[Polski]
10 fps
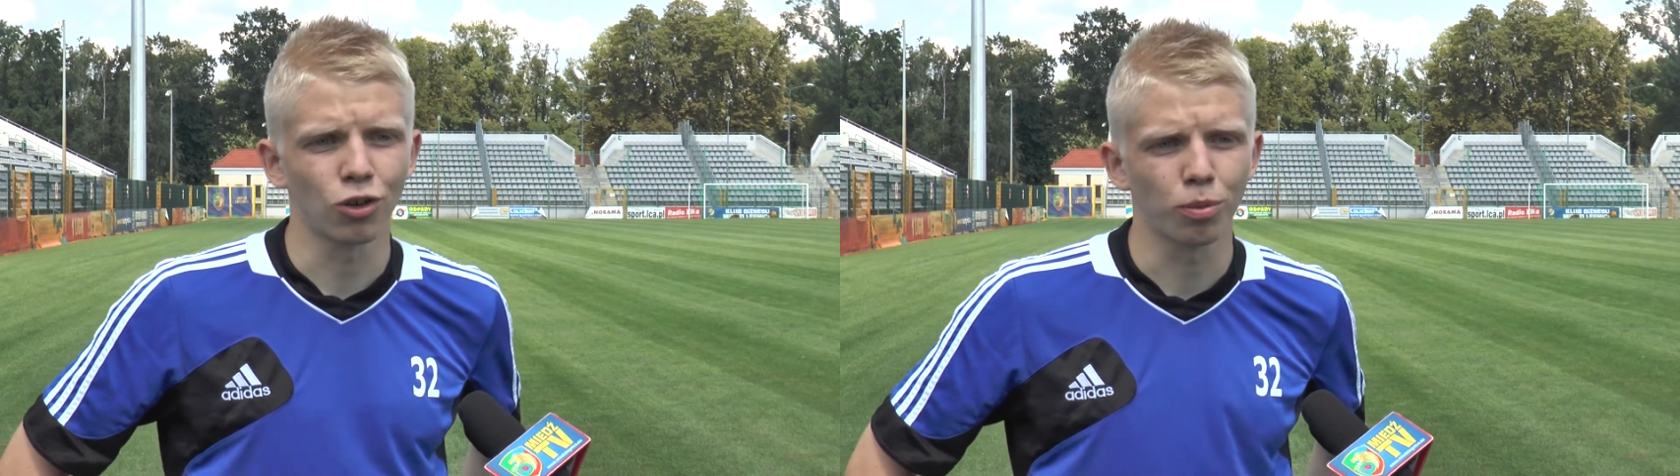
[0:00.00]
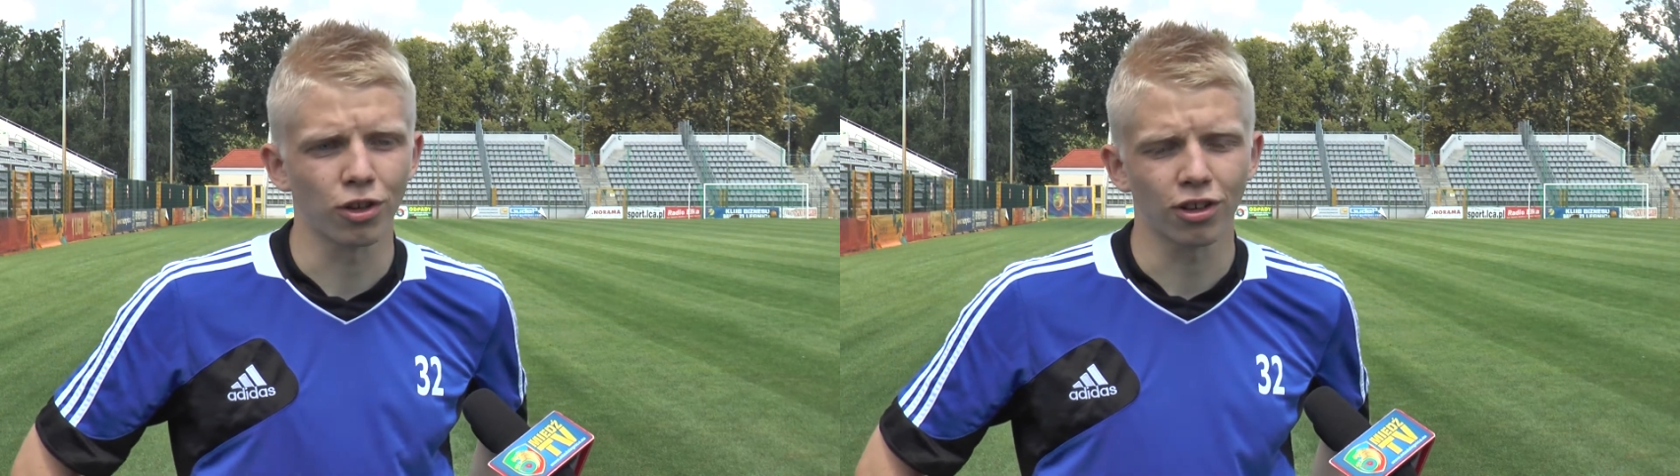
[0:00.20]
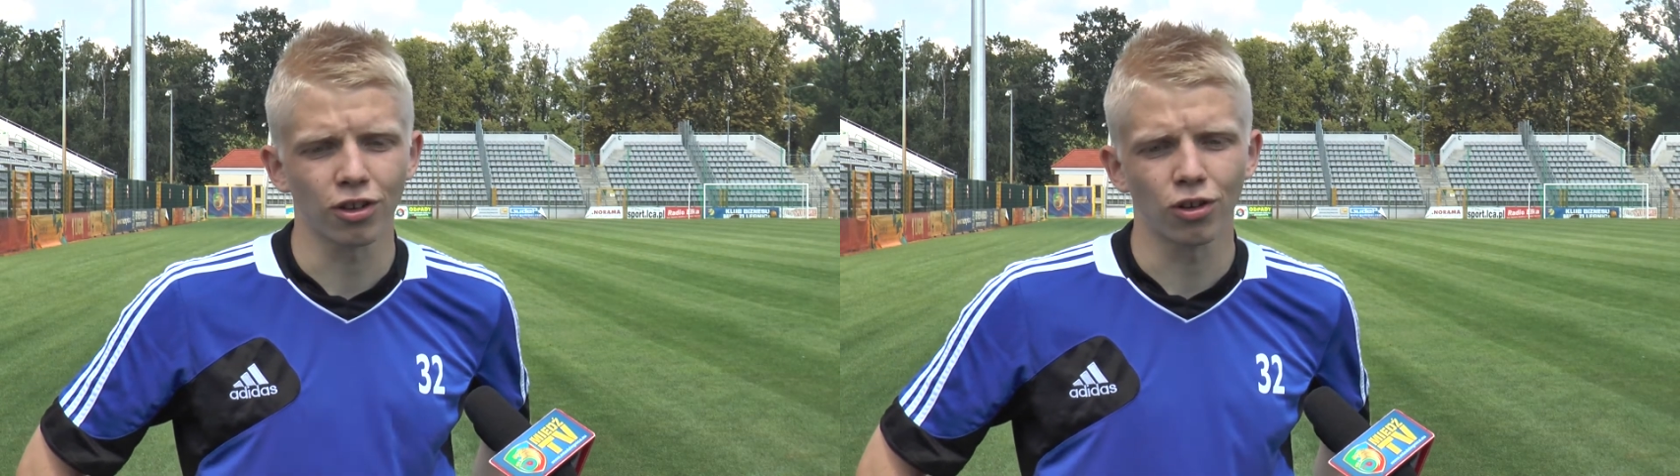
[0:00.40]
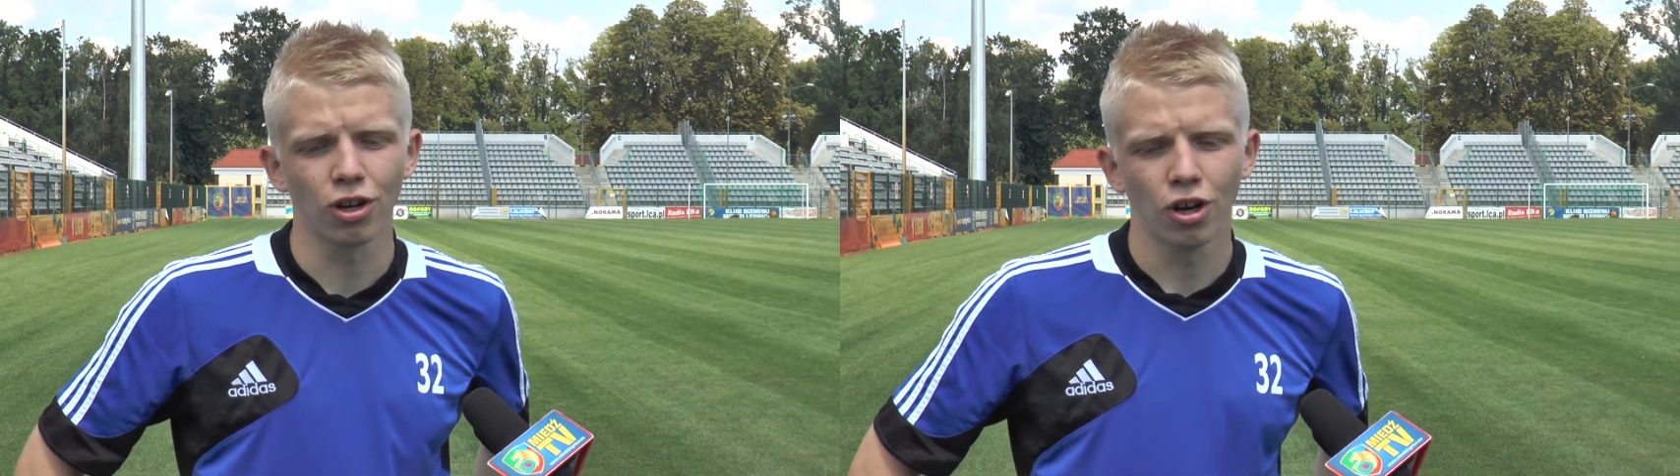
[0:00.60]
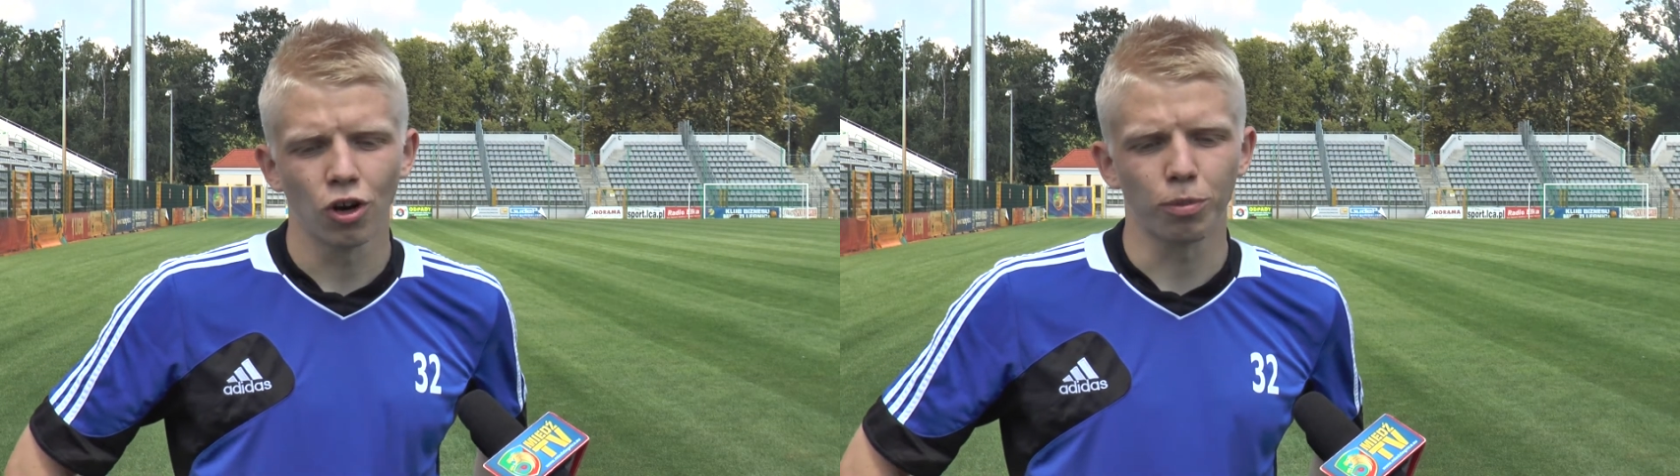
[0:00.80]
od, pierwszego,
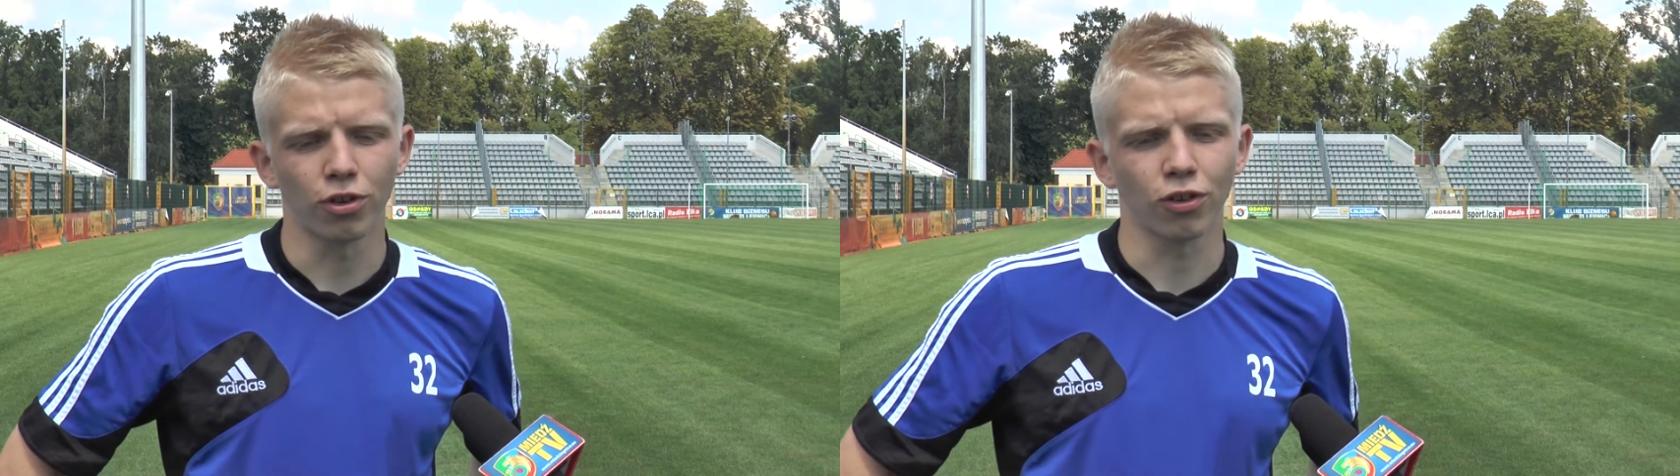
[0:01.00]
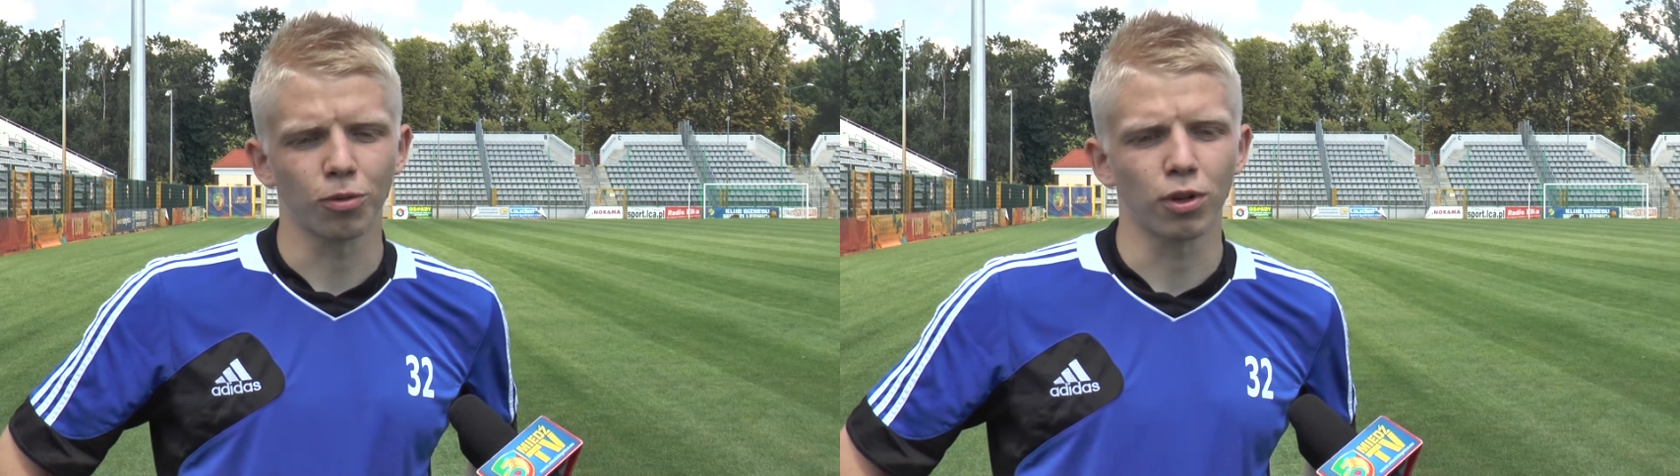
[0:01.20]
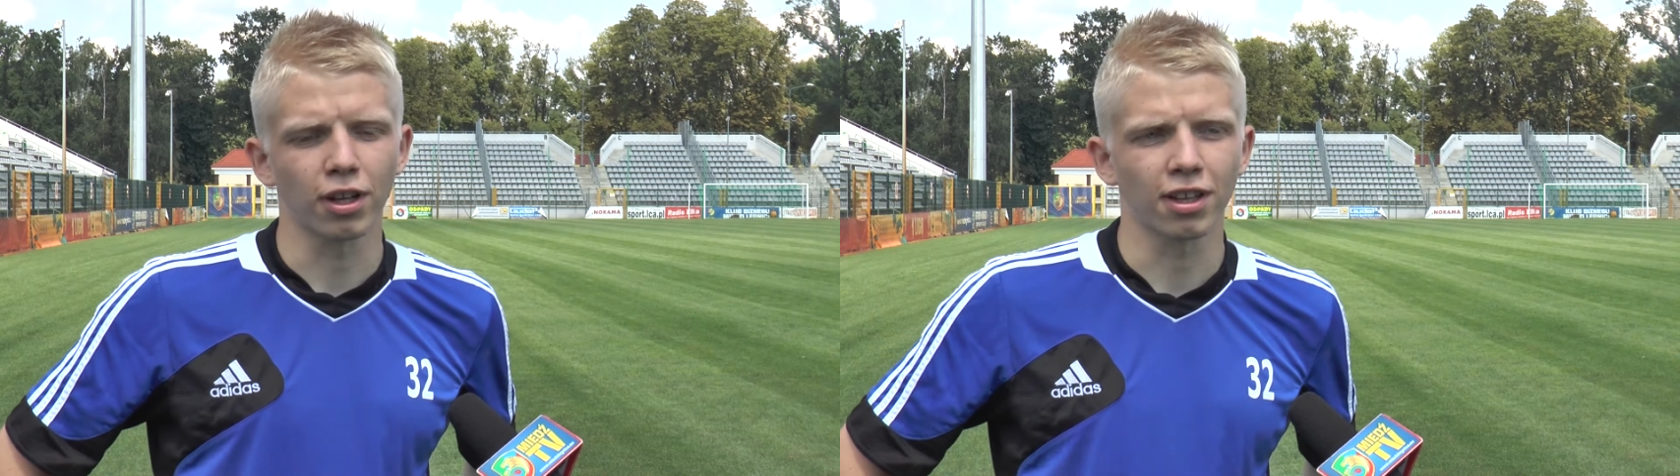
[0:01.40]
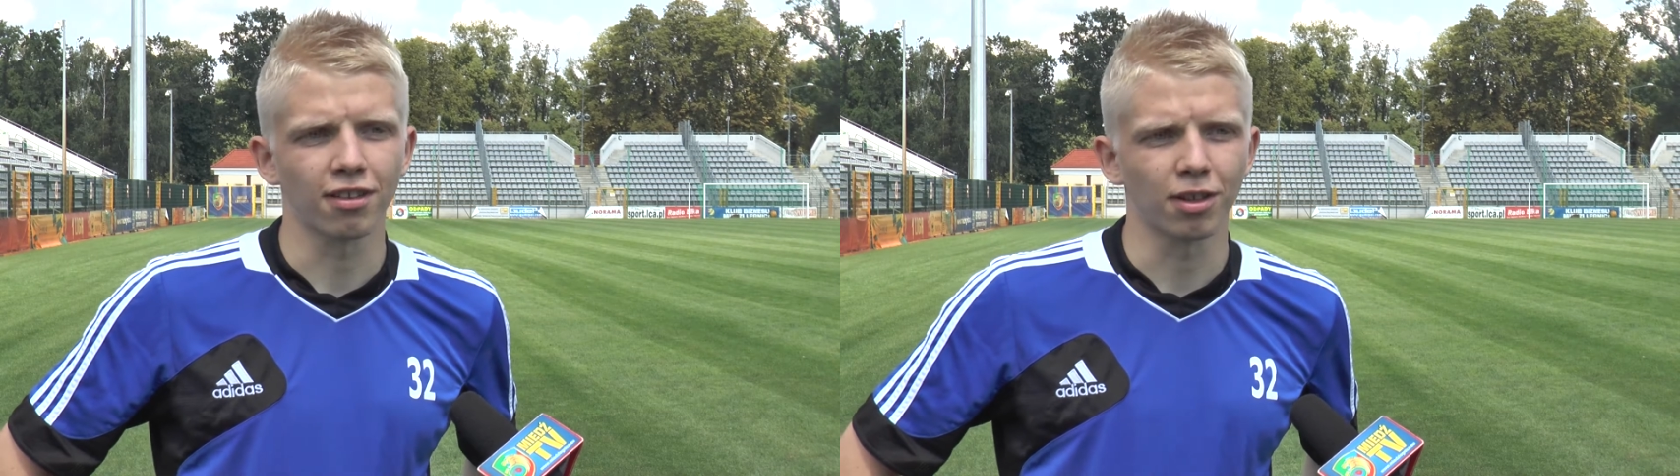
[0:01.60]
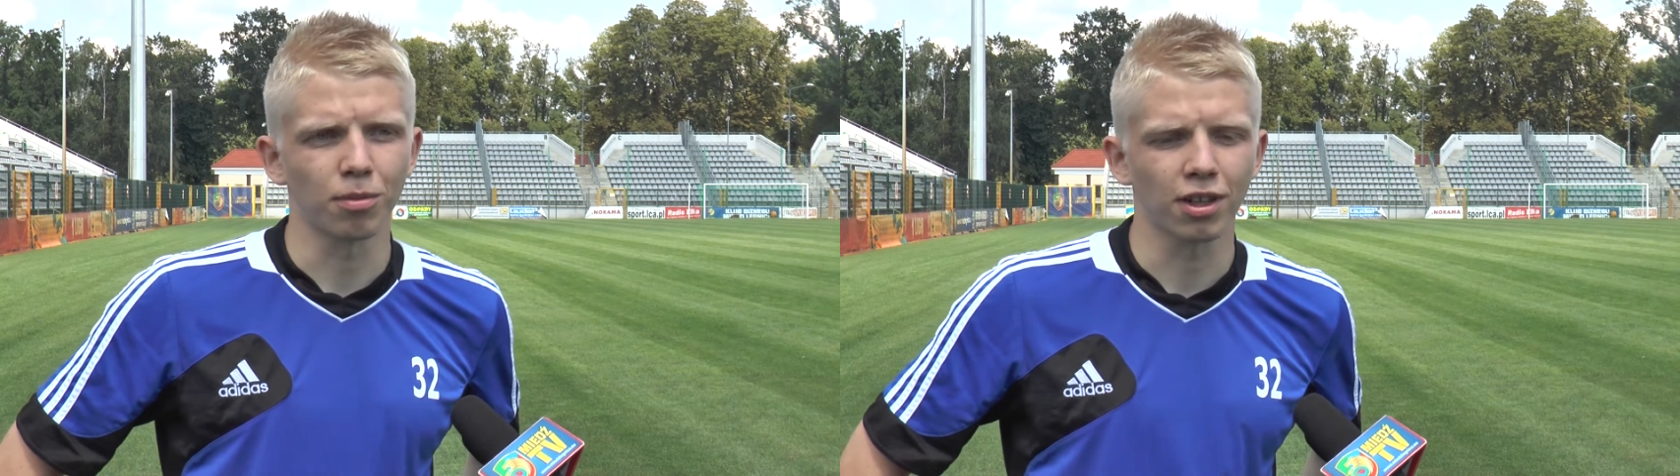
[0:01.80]
od pierwszego spotkania z nim.